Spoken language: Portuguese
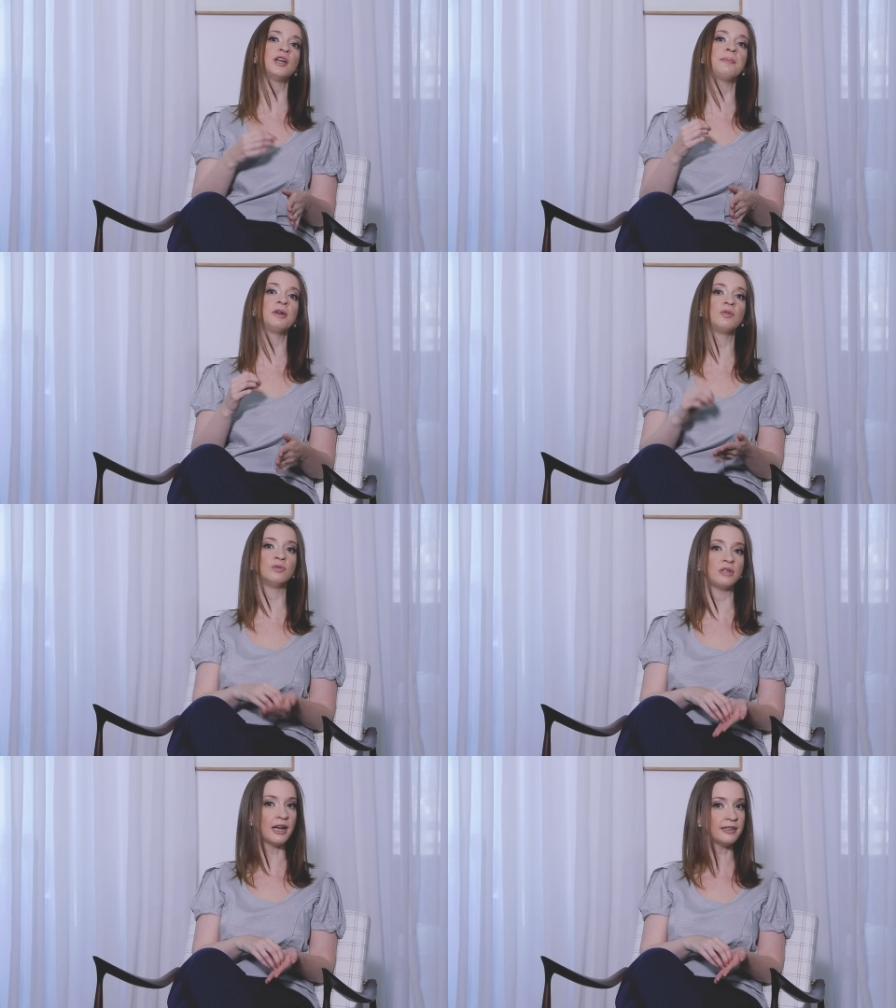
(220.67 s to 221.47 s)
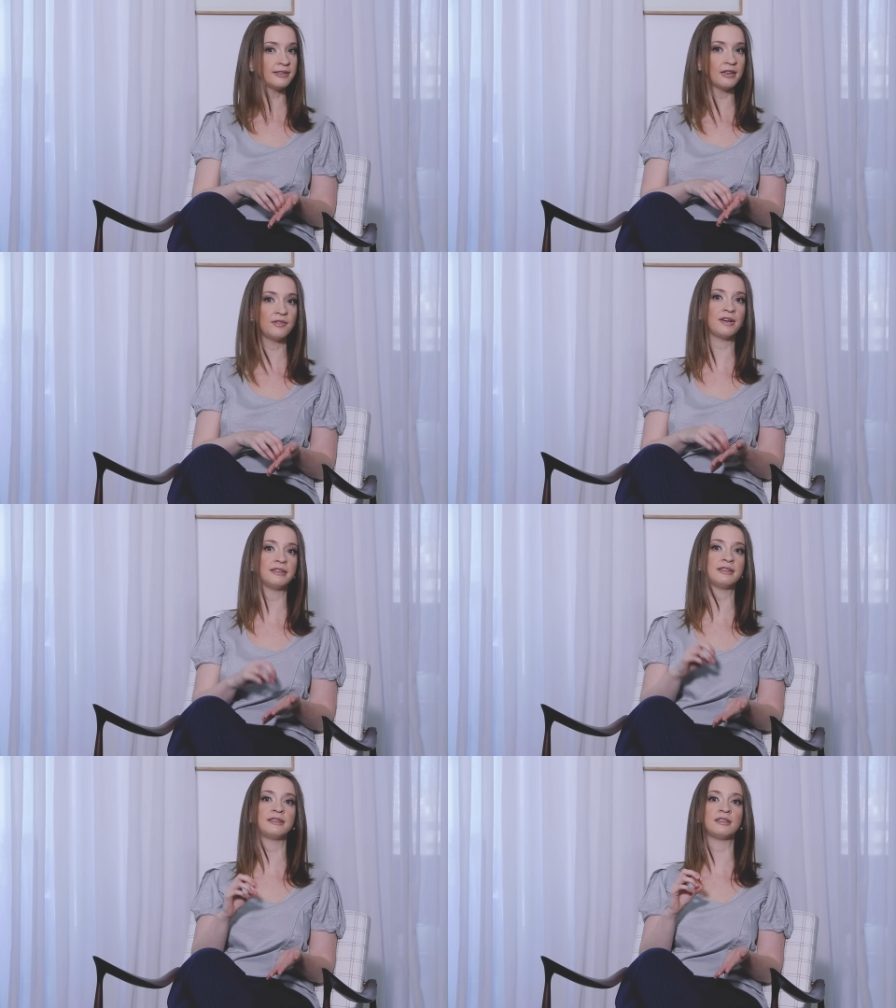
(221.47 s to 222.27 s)
Já perguntar se ele
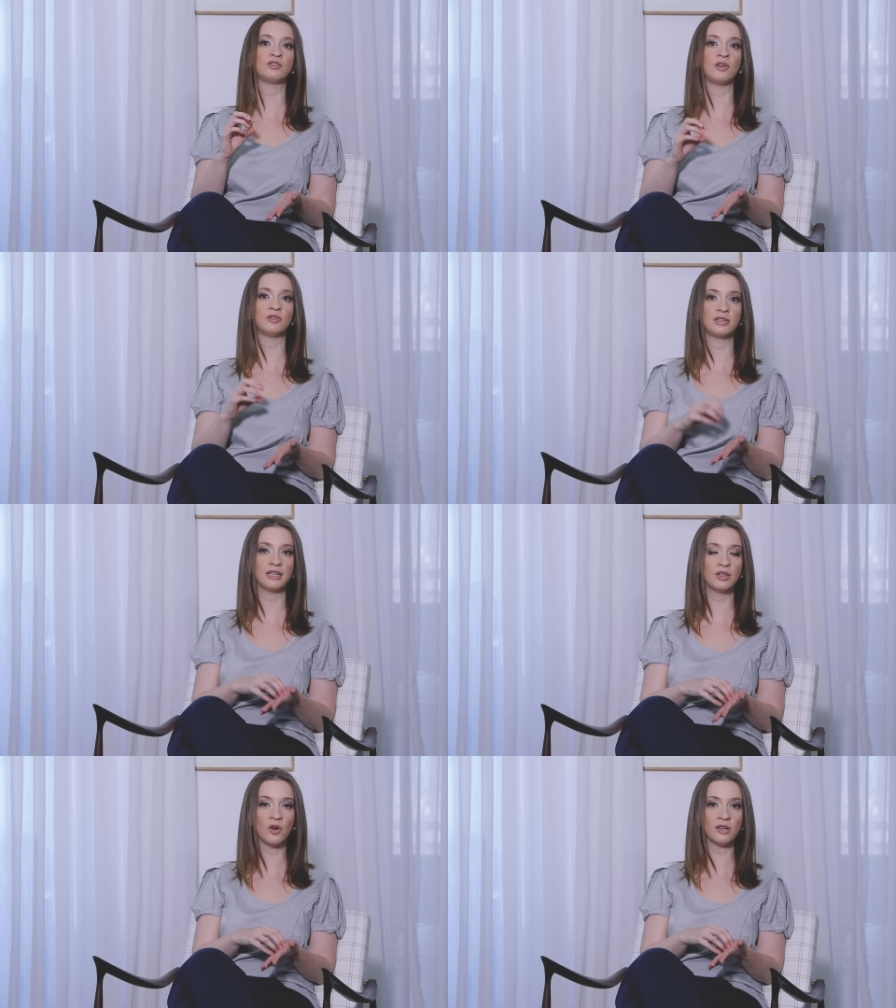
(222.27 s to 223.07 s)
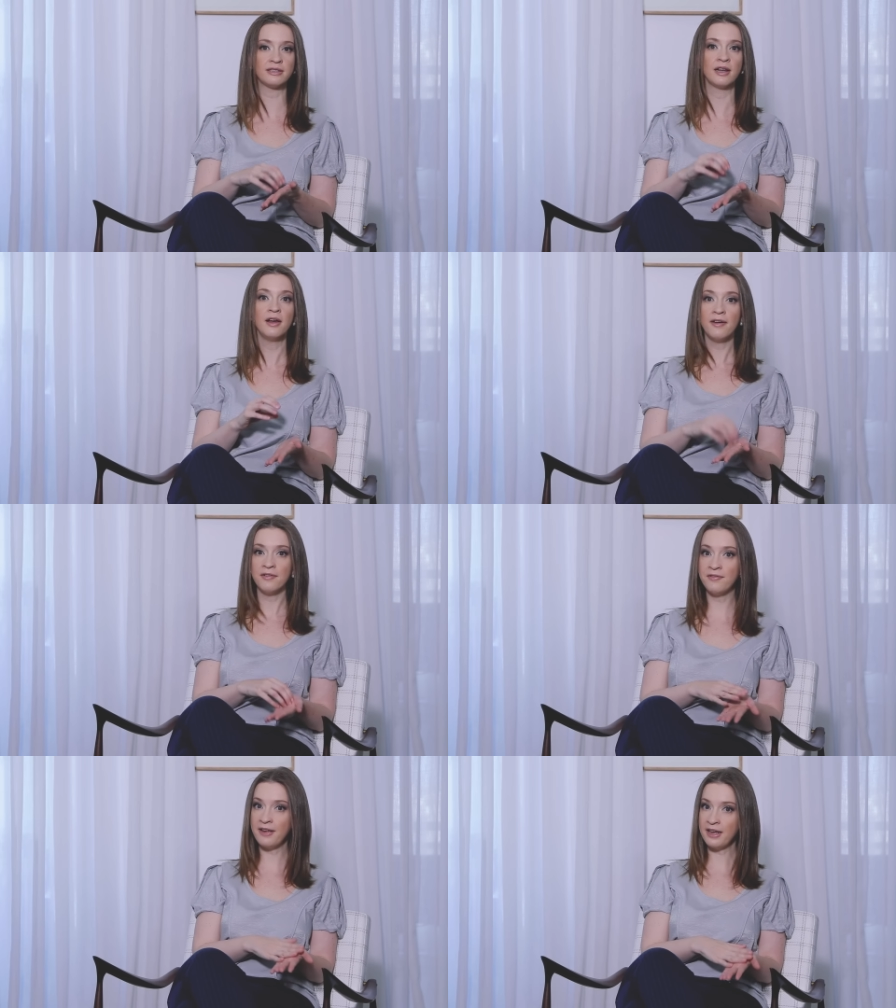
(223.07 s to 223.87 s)
faz essas fotos, se ele gosta,
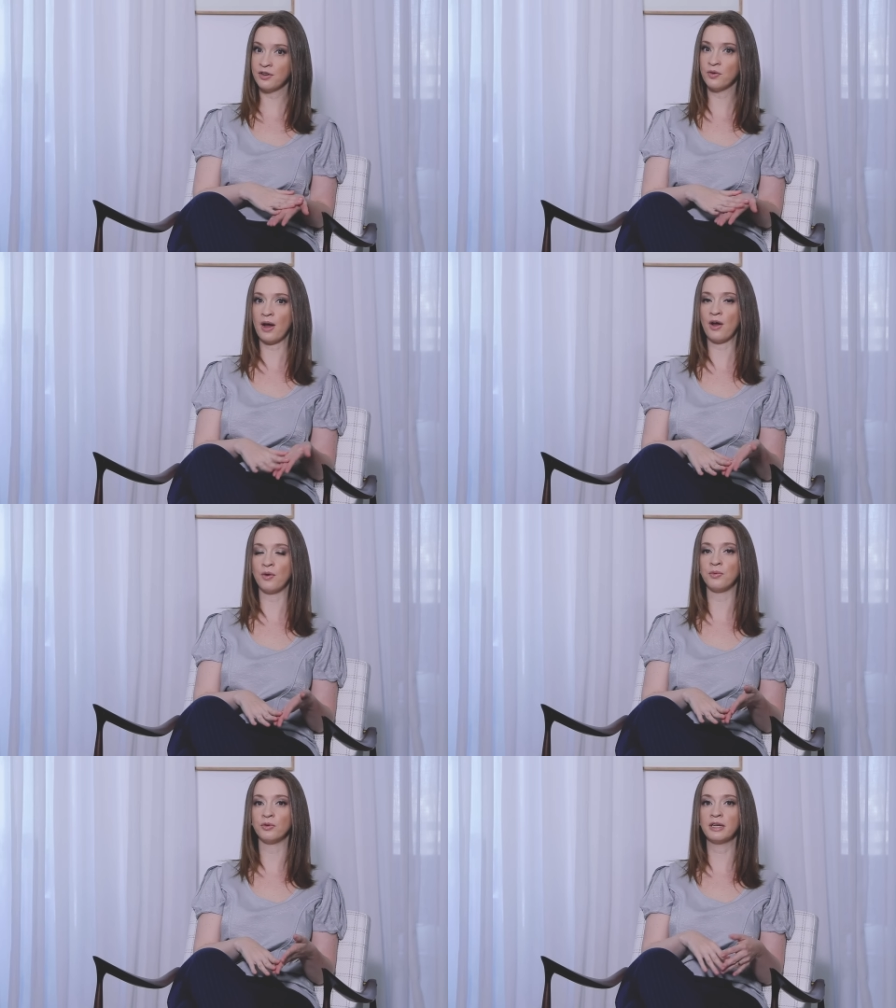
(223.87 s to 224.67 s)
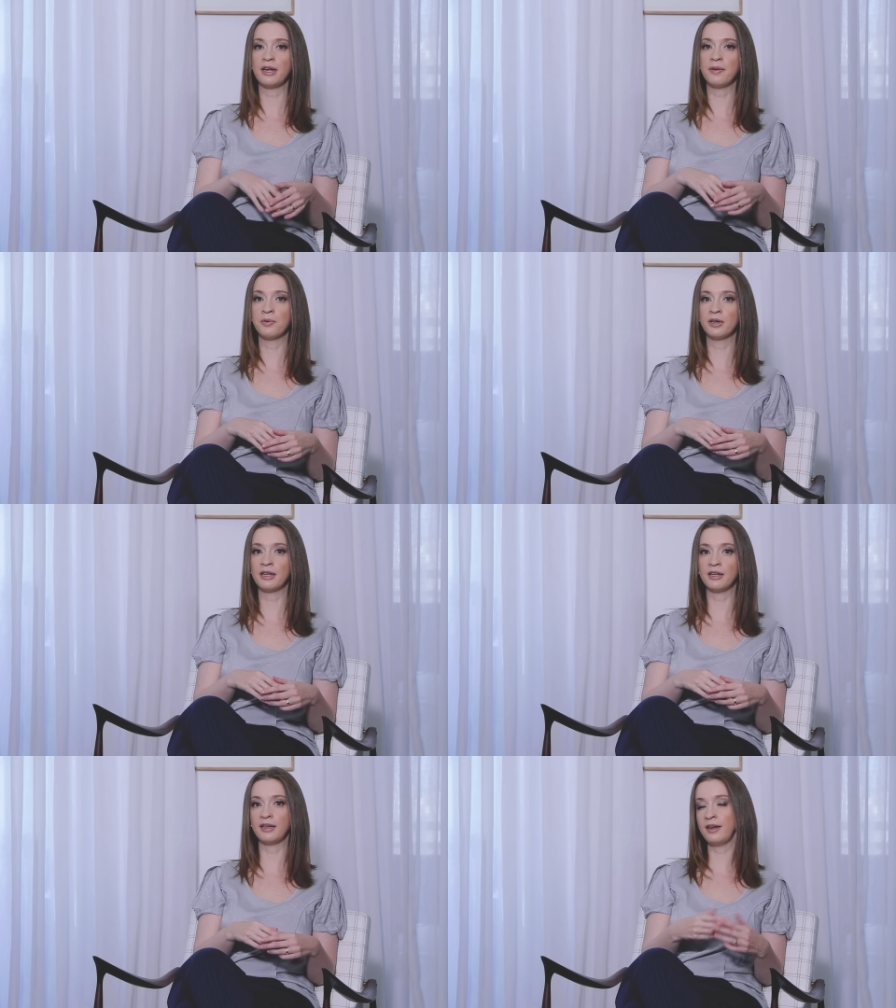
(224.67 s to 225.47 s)
ver no álbum, né?
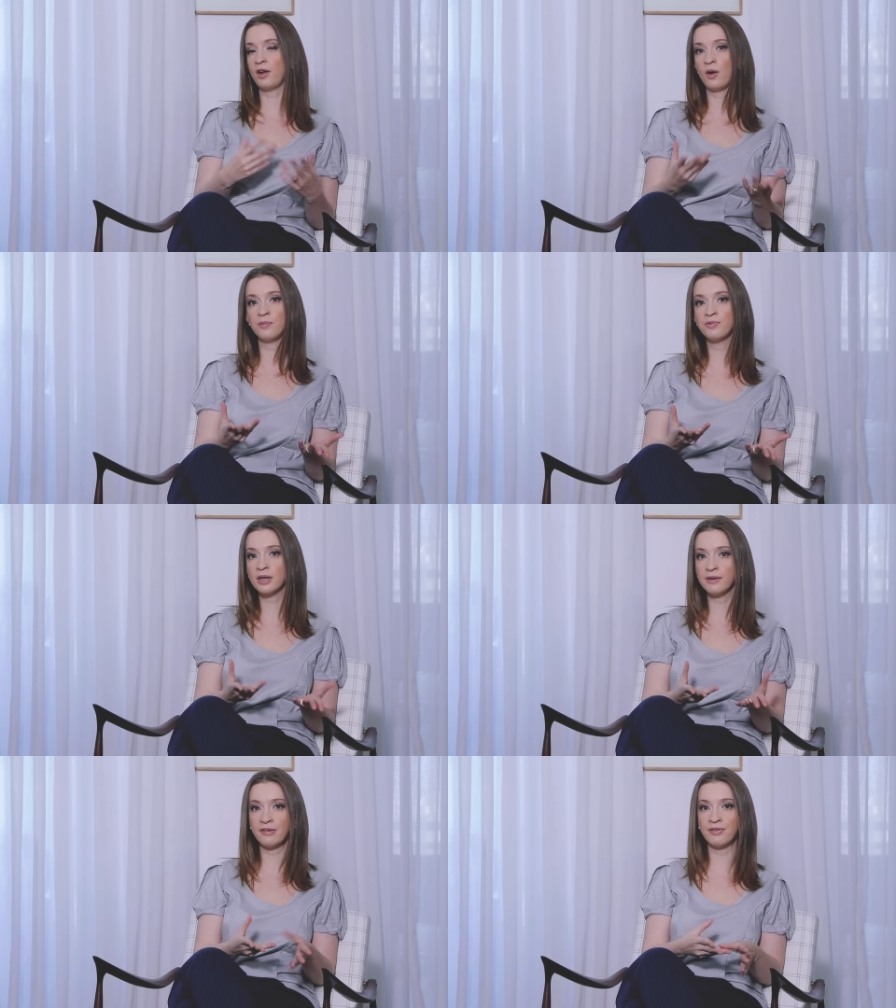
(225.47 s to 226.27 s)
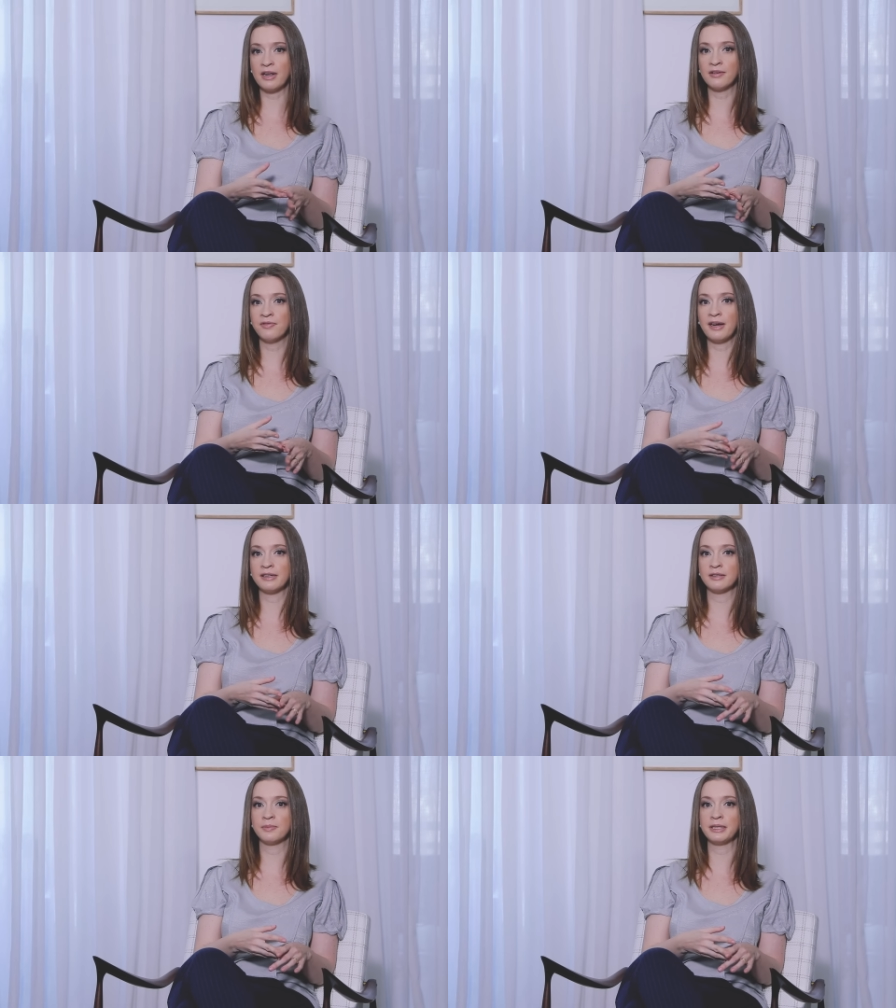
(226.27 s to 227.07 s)
Porque é óbvio que ele vai falar que
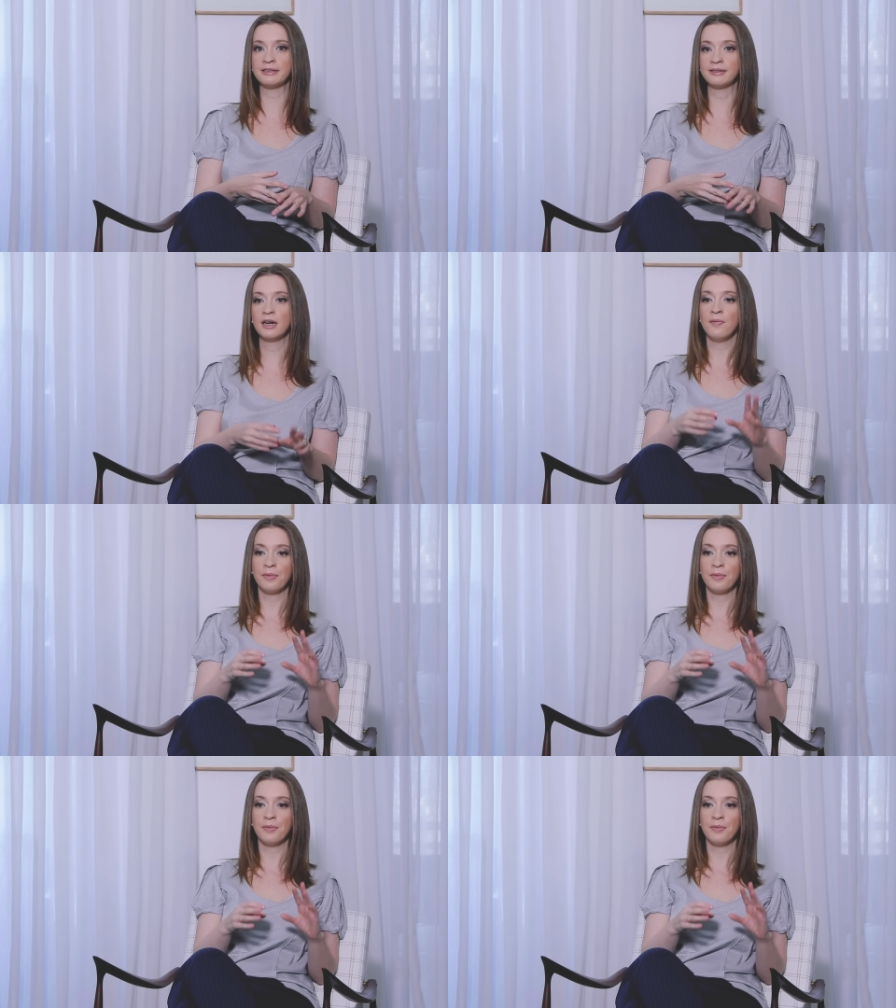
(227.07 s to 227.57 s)
faz, mas